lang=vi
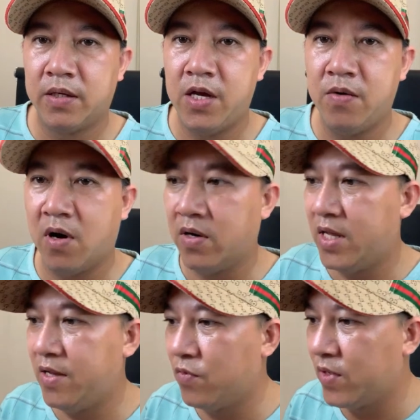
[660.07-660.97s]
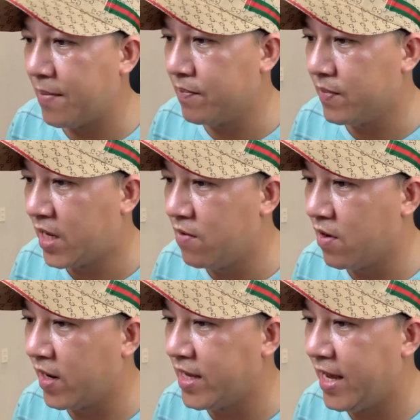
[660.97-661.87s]
kêu gọi đi FullGame. Kêu
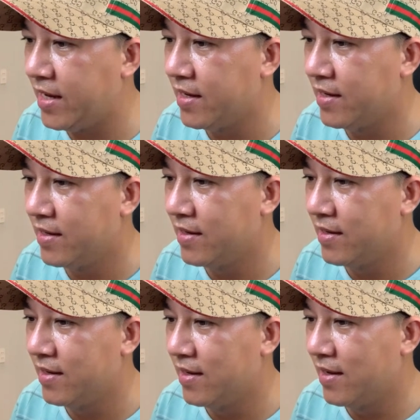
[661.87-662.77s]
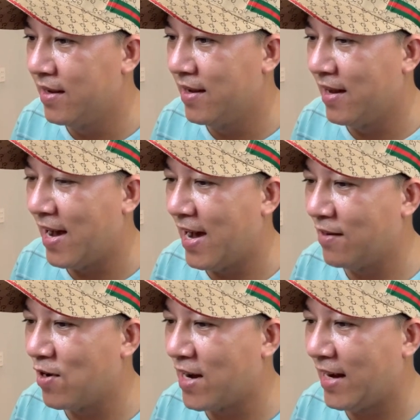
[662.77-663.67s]
gọi cái gì? À
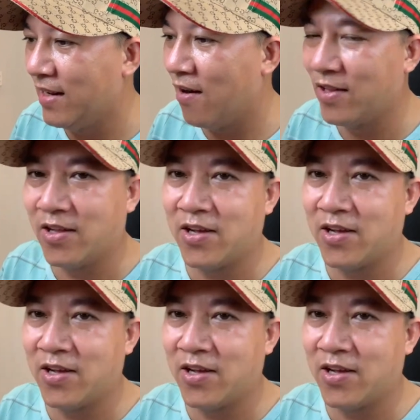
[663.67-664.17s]
anh Quốc Khánh. Thôi.